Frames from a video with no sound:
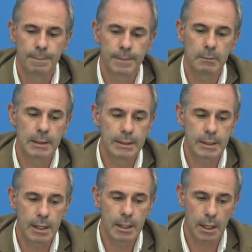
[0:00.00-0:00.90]

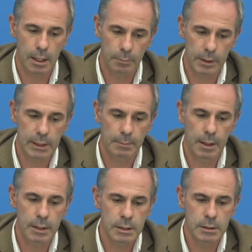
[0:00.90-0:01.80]
debilitaran la respuesta
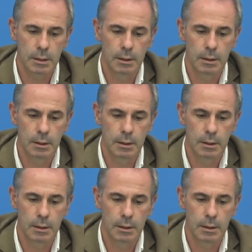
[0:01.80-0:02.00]
país